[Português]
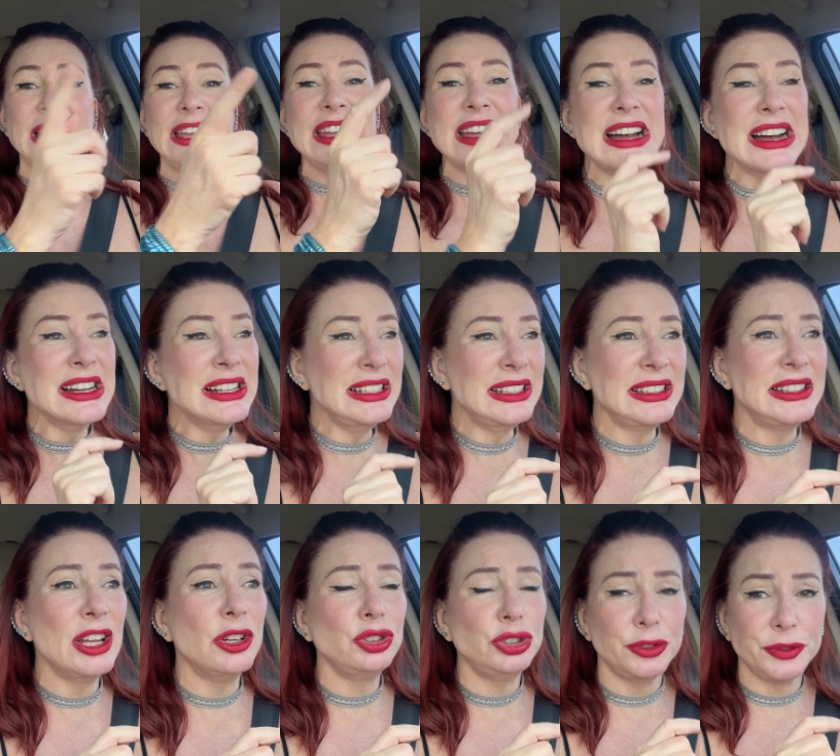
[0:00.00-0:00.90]
E antes
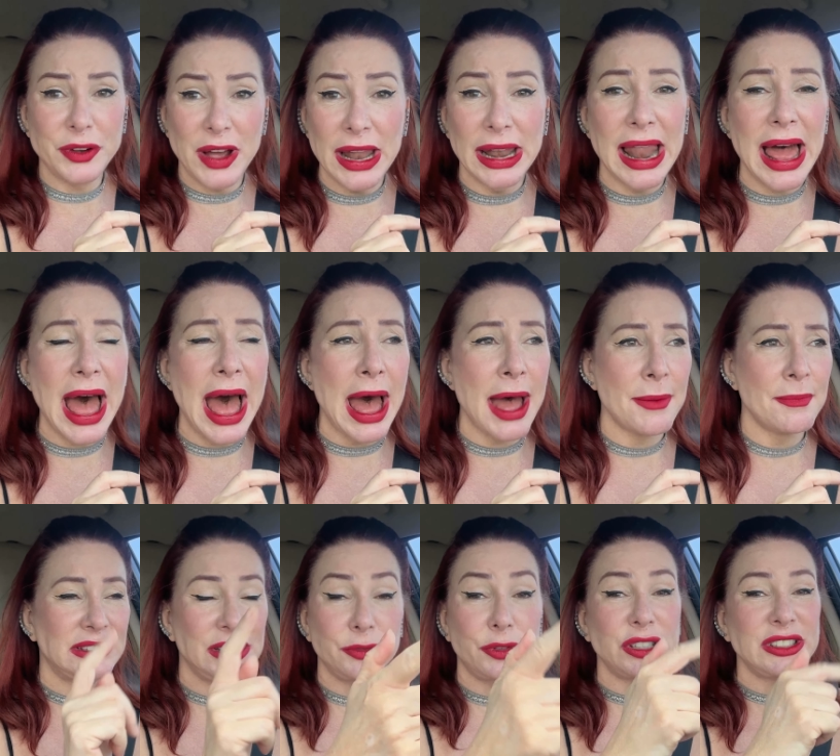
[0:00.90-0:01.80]
de eu te falar,
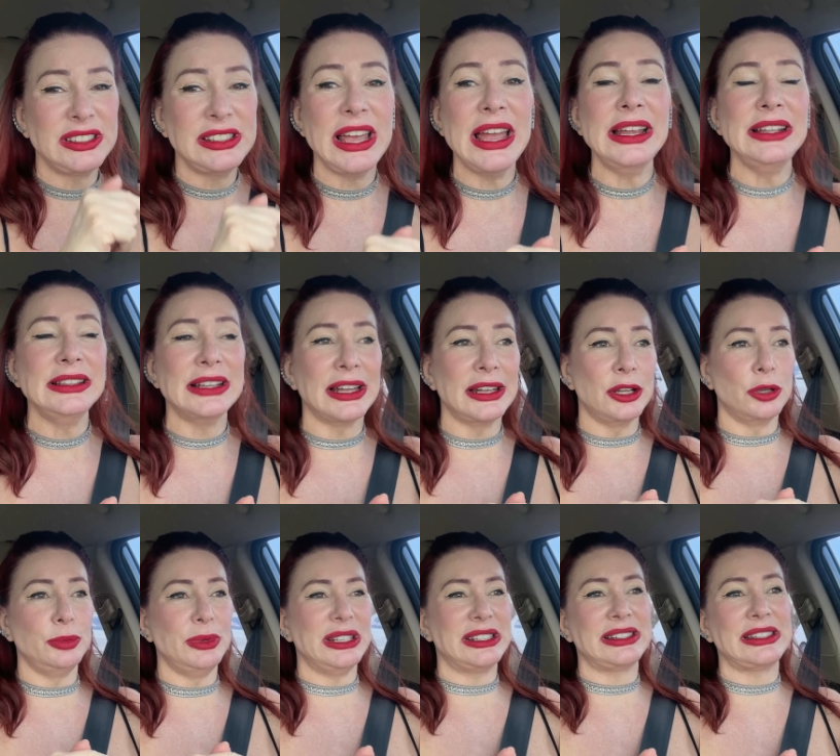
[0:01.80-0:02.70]
se você ainda
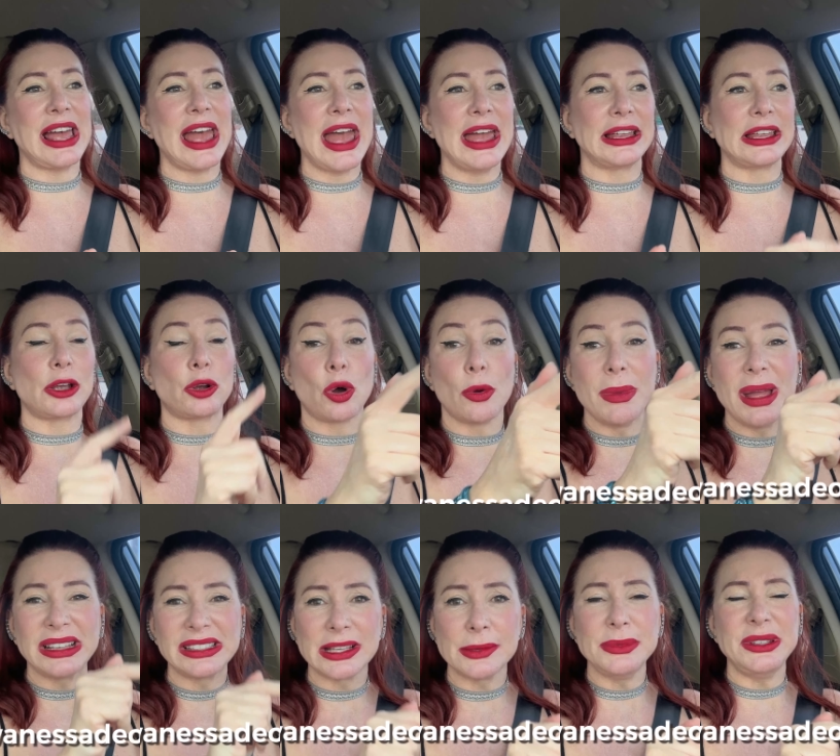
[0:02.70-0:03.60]
não me segue,
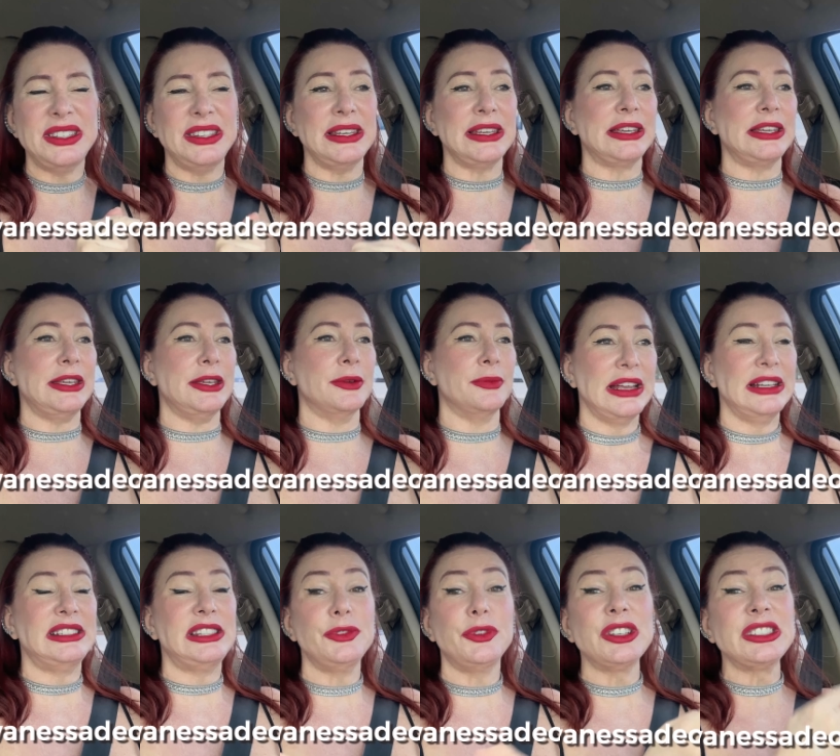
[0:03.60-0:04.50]
começa a me seguir.
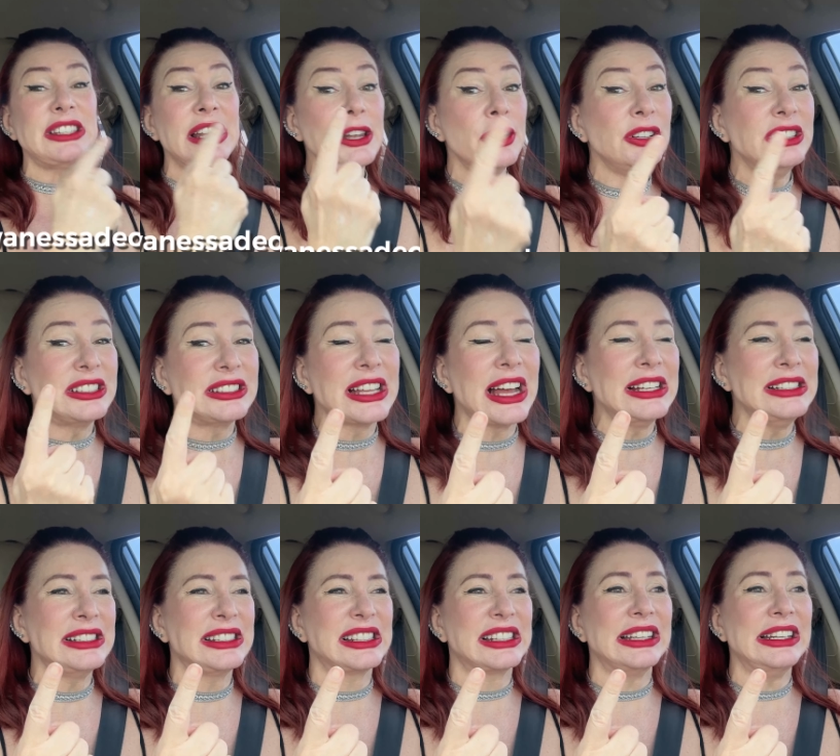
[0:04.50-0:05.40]
E se você não está
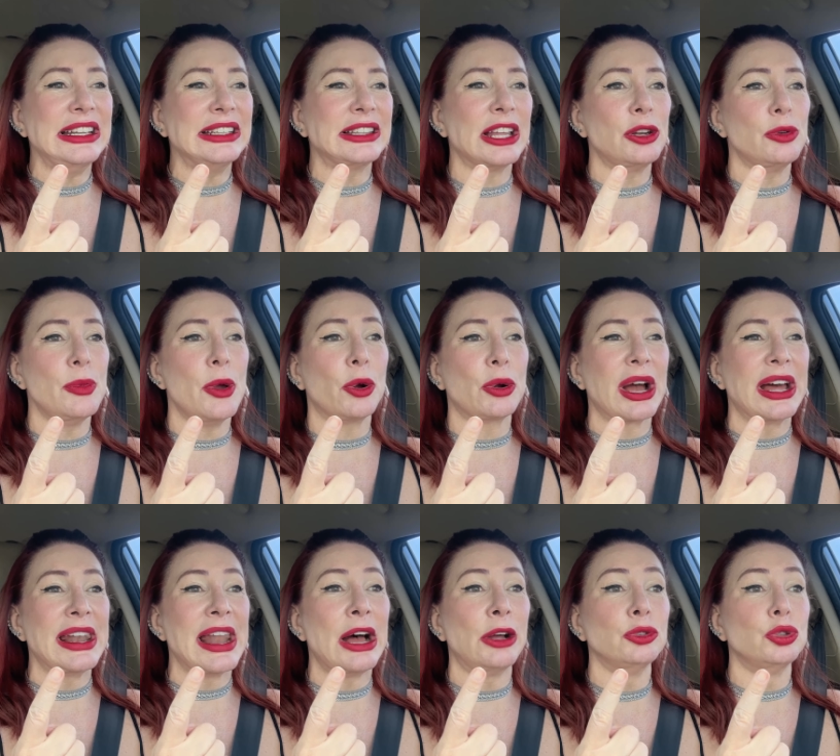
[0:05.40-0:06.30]
inscrita no meu
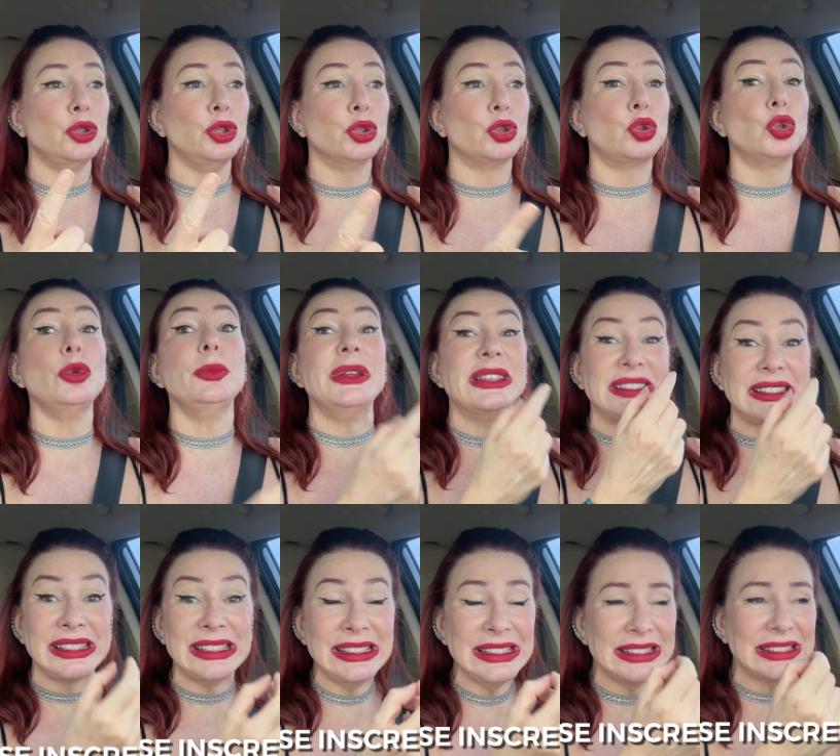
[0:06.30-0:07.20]
canal do YouTube,
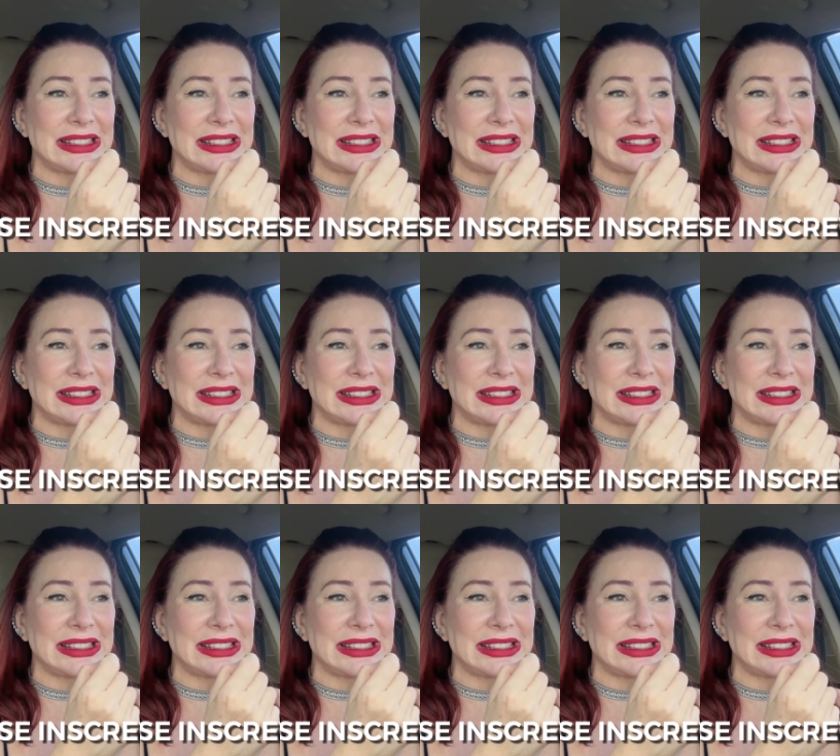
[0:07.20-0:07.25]
se